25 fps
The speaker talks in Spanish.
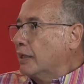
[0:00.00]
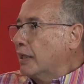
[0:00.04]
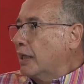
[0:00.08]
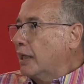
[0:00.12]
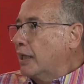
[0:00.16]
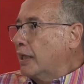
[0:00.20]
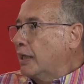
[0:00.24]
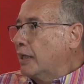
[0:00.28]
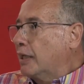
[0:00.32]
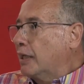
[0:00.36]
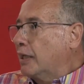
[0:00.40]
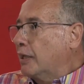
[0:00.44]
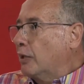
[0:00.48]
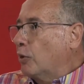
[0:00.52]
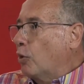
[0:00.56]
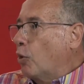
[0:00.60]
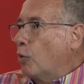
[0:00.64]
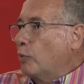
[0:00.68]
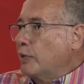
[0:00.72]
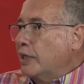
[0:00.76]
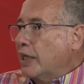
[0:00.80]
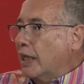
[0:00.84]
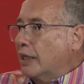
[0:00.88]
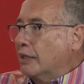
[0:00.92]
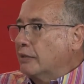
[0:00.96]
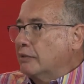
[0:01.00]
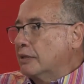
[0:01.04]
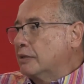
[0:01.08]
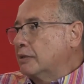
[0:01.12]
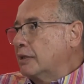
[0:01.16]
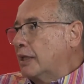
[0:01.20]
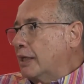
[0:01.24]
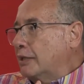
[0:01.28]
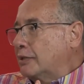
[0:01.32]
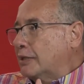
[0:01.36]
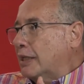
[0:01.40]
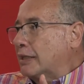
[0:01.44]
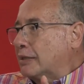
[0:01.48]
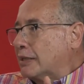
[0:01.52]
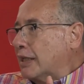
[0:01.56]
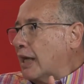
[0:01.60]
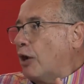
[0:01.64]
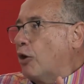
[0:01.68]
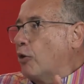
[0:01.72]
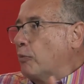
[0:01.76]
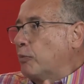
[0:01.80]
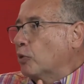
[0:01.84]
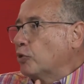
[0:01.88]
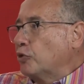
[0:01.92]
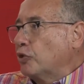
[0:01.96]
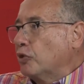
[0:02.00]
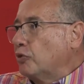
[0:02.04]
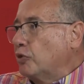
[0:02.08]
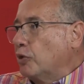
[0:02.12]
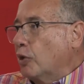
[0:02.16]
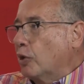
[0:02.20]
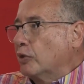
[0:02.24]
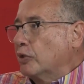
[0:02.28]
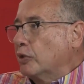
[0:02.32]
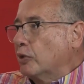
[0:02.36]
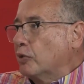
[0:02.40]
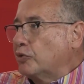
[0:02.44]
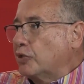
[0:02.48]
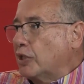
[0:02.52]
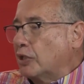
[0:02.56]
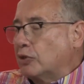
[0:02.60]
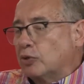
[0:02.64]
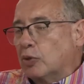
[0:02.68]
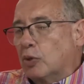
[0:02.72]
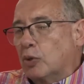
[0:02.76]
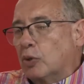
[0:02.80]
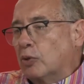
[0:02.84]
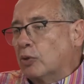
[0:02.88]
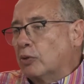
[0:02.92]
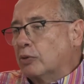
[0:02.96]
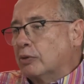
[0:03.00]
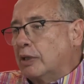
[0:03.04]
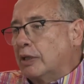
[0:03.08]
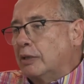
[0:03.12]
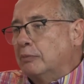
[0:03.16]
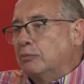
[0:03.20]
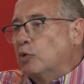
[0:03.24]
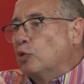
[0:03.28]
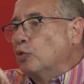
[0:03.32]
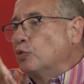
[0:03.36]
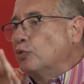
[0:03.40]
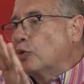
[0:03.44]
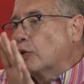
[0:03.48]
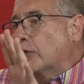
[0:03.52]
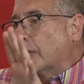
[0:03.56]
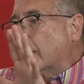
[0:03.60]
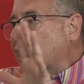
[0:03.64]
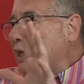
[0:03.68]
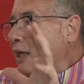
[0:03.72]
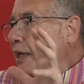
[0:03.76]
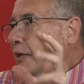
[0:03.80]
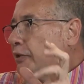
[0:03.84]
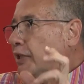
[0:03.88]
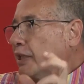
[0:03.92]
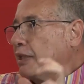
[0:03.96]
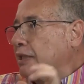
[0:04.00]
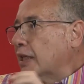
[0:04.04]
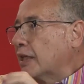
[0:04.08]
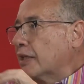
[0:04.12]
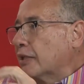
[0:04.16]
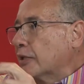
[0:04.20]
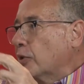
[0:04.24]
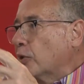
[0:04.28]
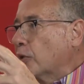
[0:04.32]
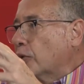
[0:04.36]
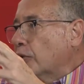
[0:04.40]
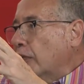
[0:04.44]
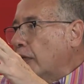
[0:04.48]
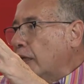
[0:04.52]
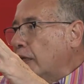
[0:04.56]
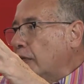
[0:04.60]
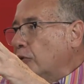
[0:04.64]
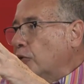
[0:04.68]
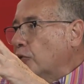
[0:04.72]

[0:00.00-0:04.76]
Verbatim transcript: eh, o bien estas tres oposiciones, o sea, todo el mundo que gravita alrededor de,